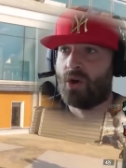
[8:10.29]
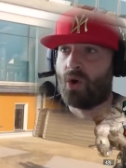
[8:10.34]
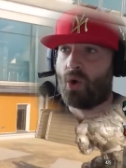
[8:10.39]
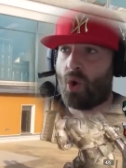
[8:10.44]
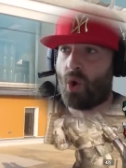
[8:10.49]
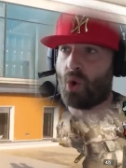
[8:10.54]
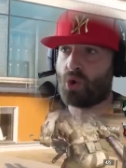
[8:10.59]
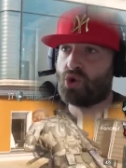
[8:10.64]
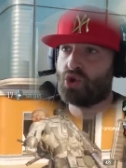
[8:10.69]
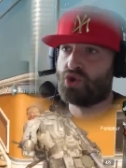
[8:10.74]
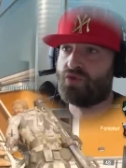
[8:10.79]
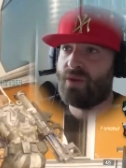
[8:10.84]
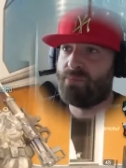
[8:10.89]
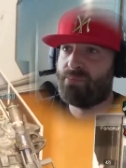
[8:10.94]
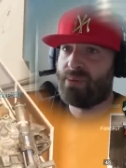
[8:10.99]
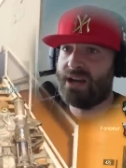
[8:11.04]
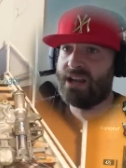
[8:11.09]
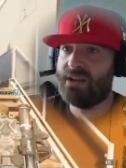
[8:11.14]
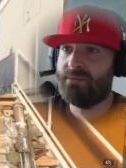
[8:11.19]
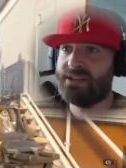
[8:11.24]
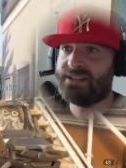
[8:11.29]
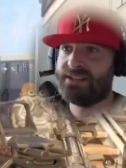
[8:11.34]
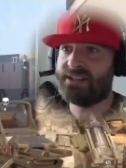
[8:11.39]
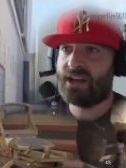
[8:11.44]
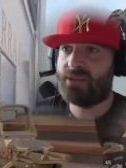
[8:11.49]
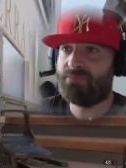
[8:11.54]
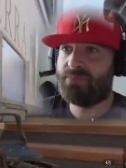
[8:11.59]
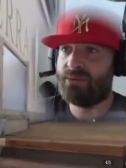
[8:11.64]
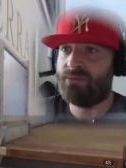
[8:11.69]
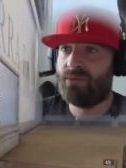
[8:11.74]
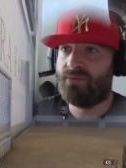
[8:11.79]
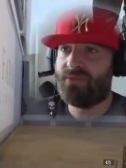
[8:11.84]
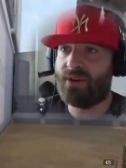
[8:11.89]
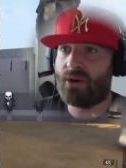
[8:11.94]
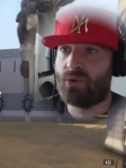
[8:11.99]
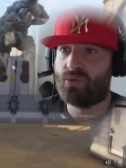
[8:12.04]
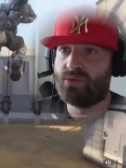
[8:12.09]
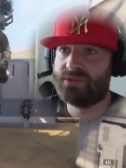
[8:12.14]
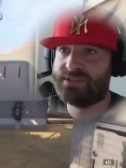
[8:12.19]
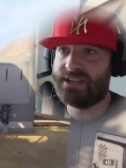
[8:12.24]
Oh, que je vais pas l'aimer si j'arrête pas de me faire
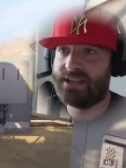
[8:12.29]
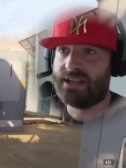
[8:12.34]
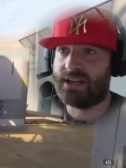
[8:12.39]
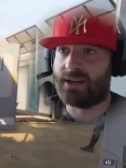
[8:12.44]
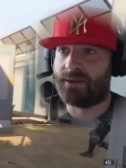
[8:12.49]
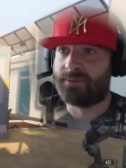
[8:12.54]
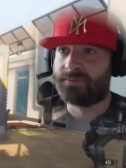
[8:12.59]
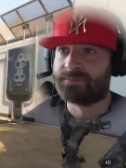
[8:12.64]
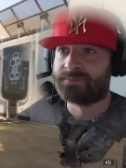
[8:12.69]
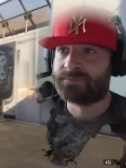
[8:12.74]
rouster, là